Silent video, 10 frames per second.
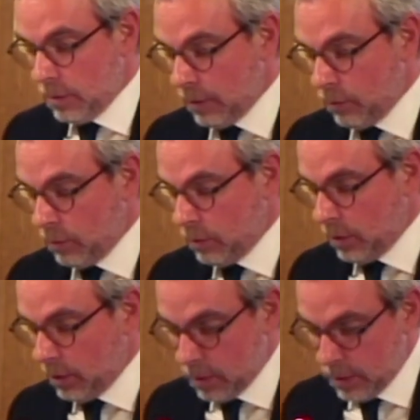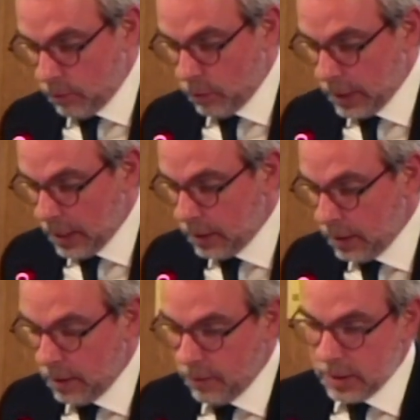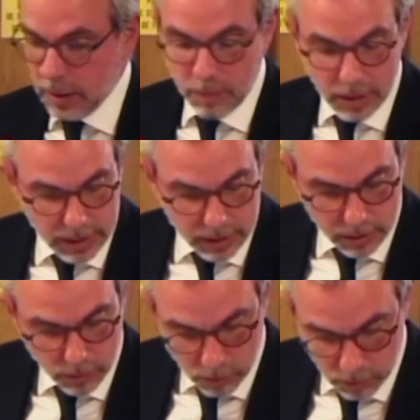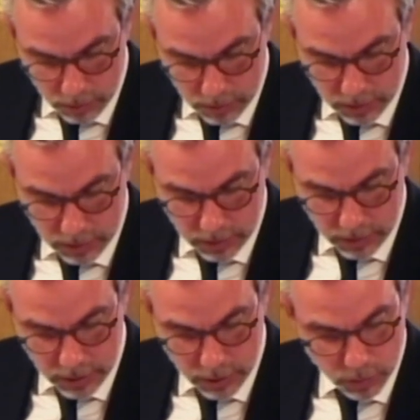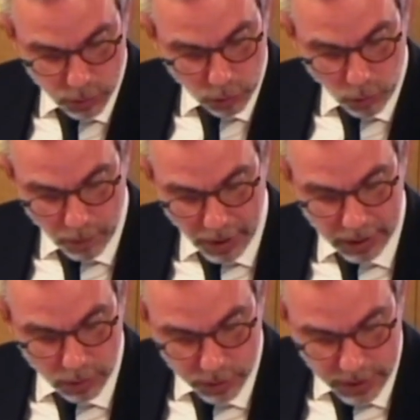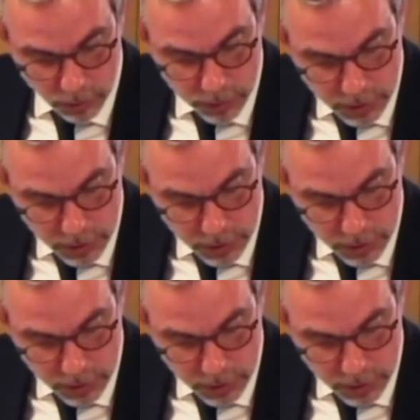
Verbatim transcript: nous, avons, regardé les 27 500 euros, si je ne me trompe pas, qui concernent le